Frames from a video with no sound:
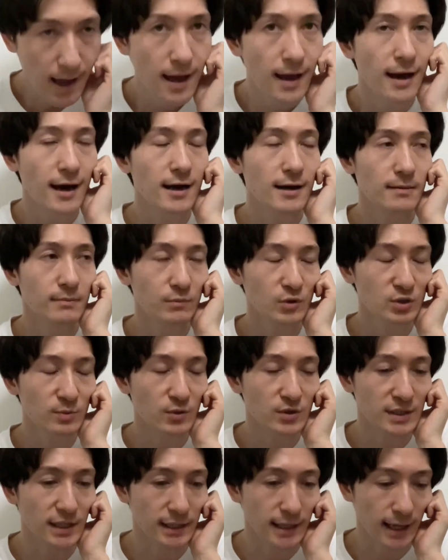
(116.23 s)
あ、もし
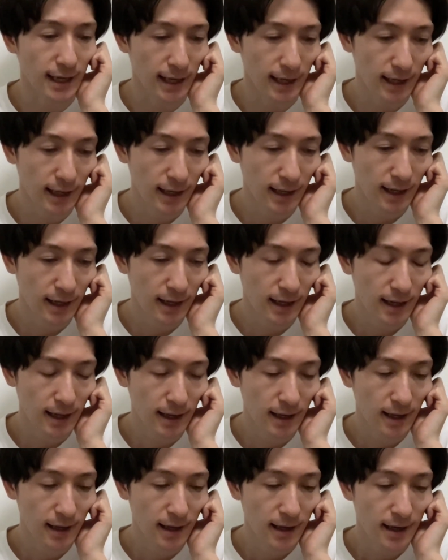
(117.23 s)
もし、さなえ
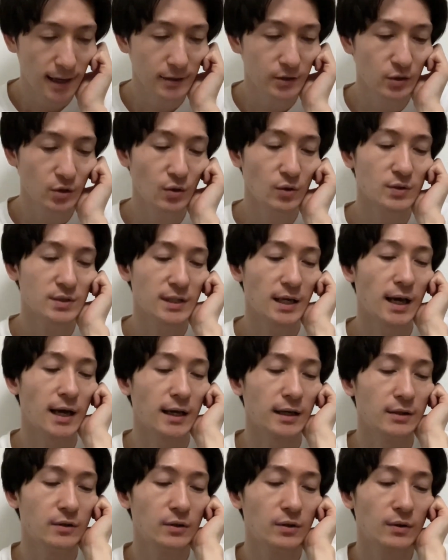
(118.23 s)
あの、今日
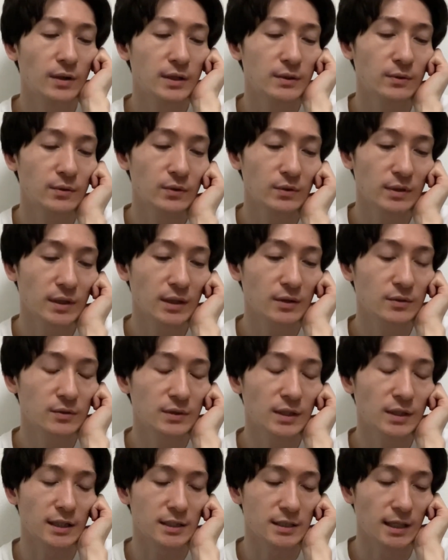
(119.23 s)
さ、いろいろあの、予定組
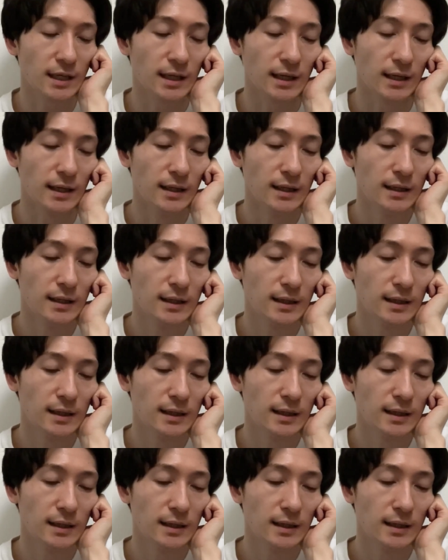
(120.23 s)
じゃん。